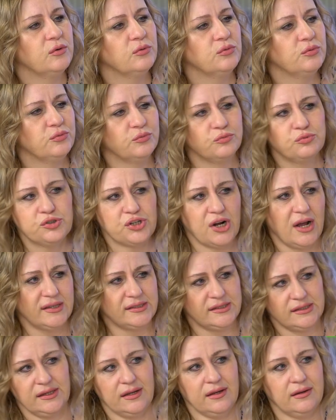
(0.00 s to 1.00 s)

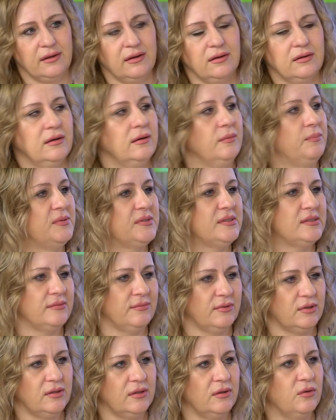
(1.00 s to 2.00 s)
ужасное, как
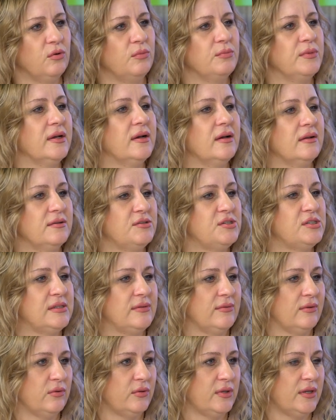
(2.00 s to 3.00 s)
описывает огромное
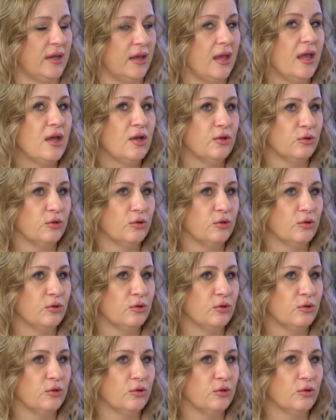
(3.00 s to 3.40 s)
количество людей.